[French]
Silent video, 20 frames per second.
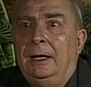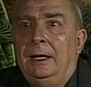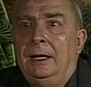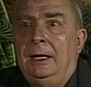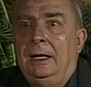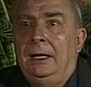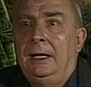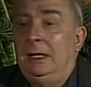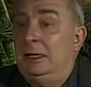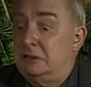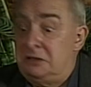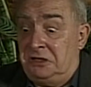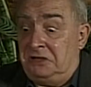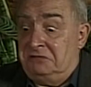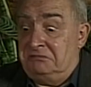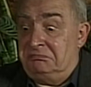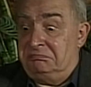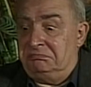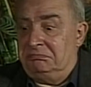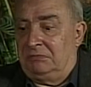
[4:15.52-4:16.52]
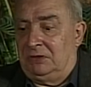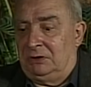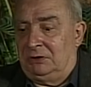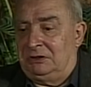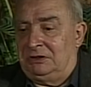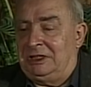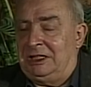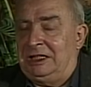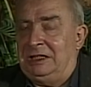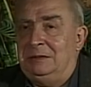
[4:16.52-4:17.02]
Et les... bon,
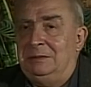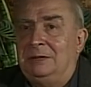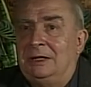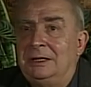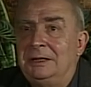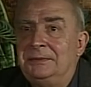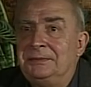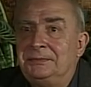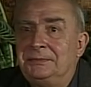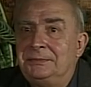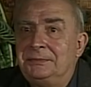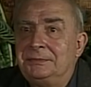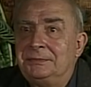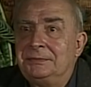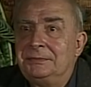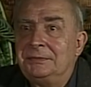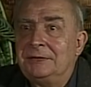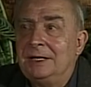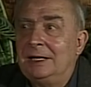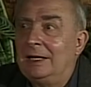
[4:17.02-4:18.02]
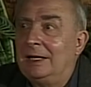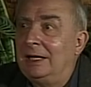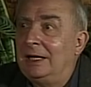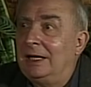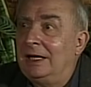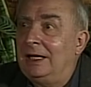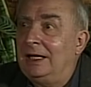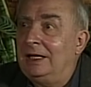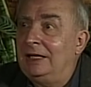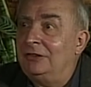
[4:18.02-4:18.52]
terrible.
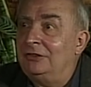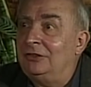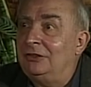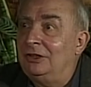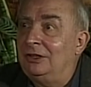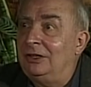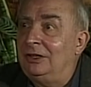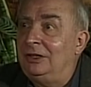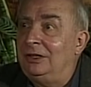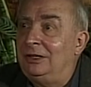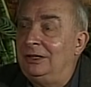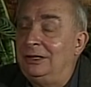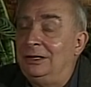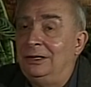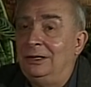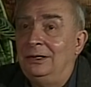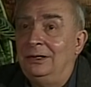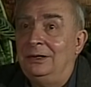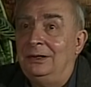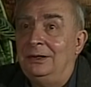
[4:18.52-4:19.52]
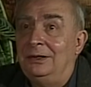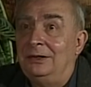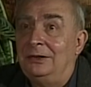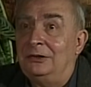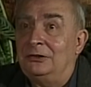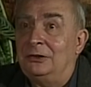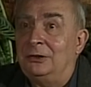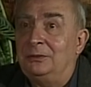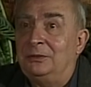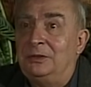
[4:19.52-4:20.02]
je,
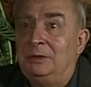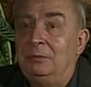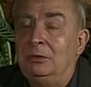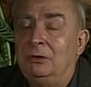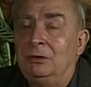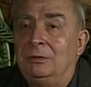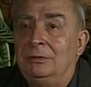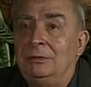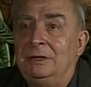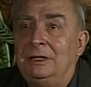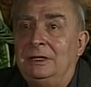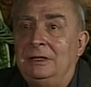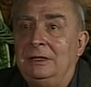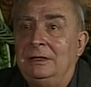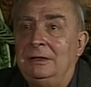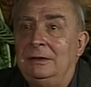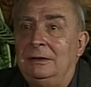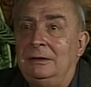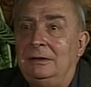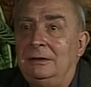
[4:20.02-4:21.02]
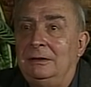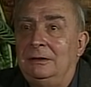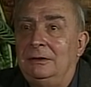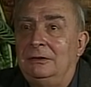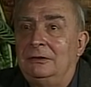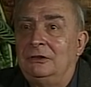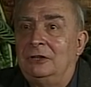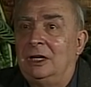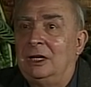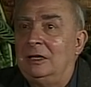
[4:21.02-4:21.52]
me dis, bon, ben, euh,
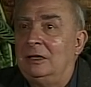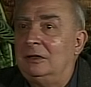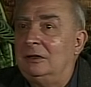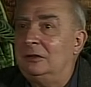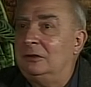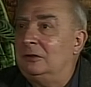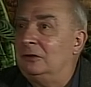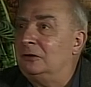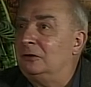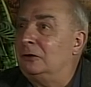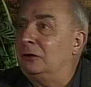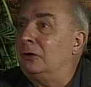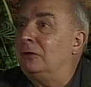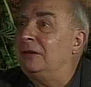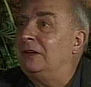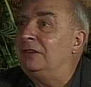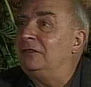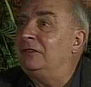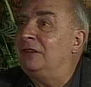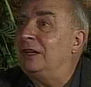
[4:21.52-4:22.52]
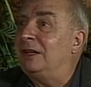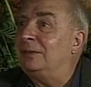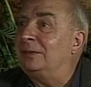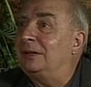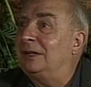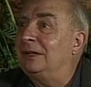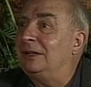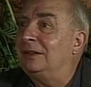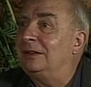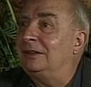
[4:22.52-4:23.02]
ça, ça, on va le faire,
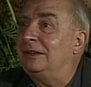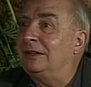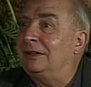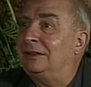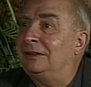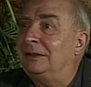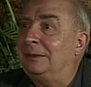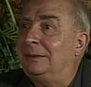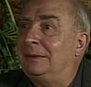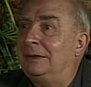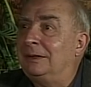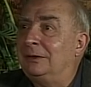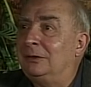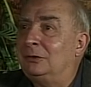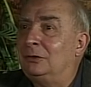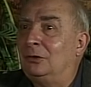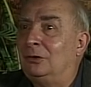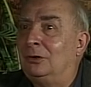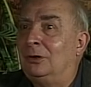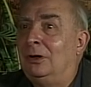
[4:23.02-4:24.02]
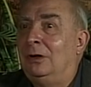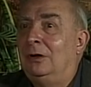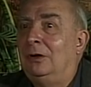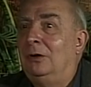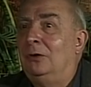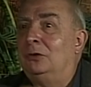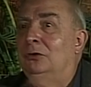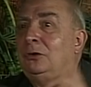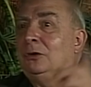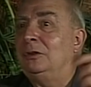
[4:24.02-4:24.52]
c'est bien.
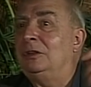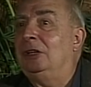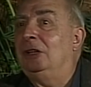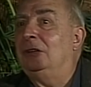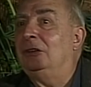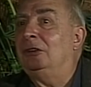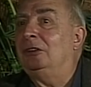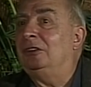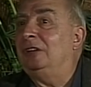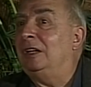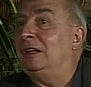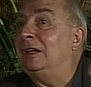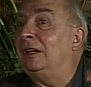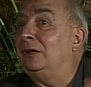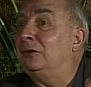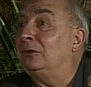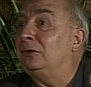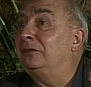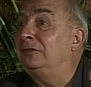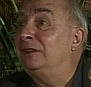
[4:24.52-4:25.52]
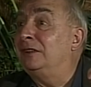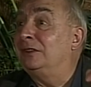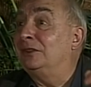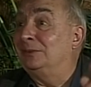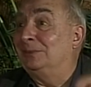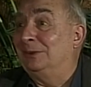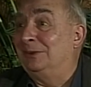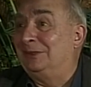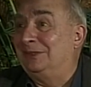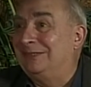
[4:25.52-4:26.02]
On, tournait à l'ancienne Halo 20,
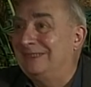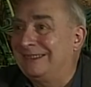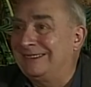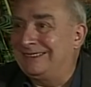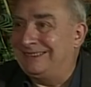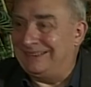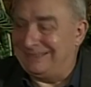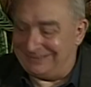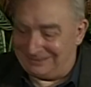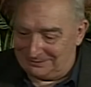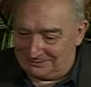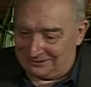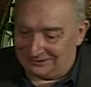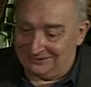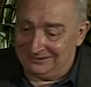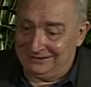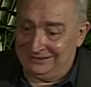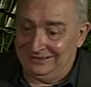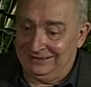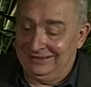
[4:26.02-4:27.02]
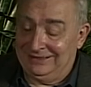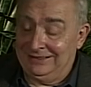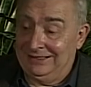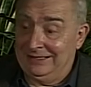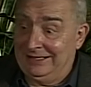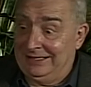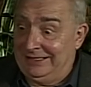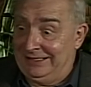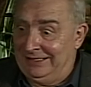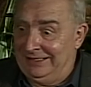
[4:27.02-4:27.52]
je me souviens, c'était assez bon.
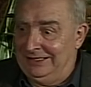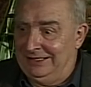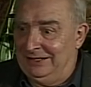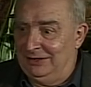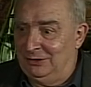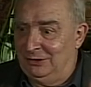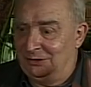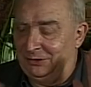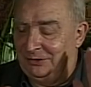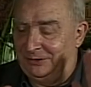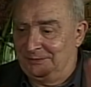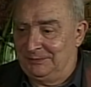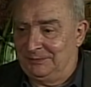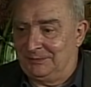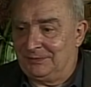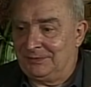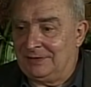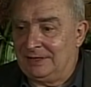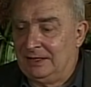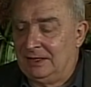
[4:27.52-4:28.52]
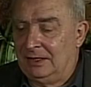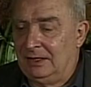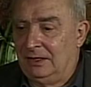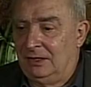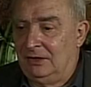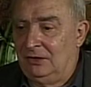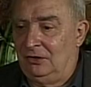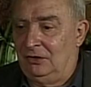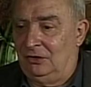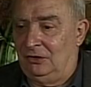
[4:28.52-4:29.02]
Et euh,
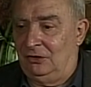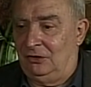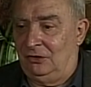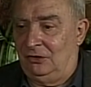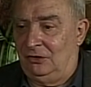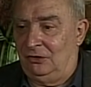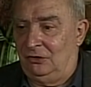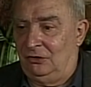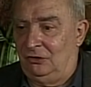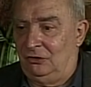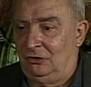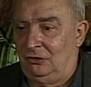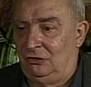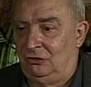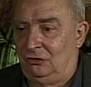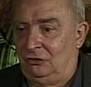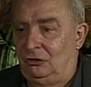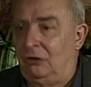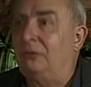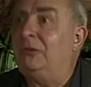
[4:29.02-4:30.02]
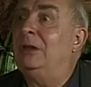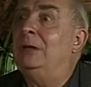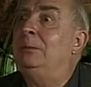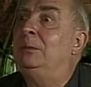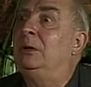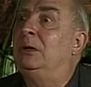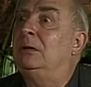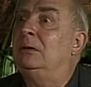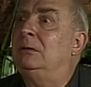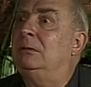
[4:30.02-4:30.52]
euh, je fais le
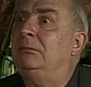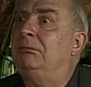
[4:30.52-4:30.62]
plan.